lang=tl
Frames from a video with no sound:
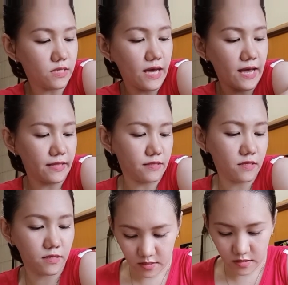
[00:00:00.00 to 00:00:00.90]
yan.
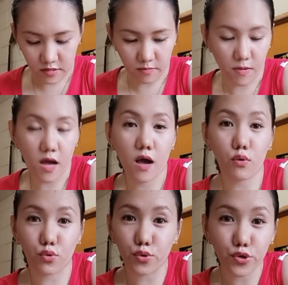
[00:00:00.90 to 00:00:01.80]
Sa mga
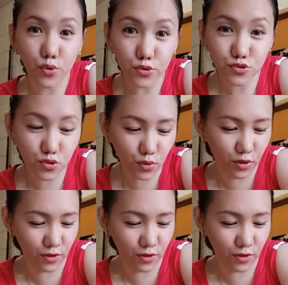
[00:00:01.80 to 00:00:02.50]
kuyukutyo.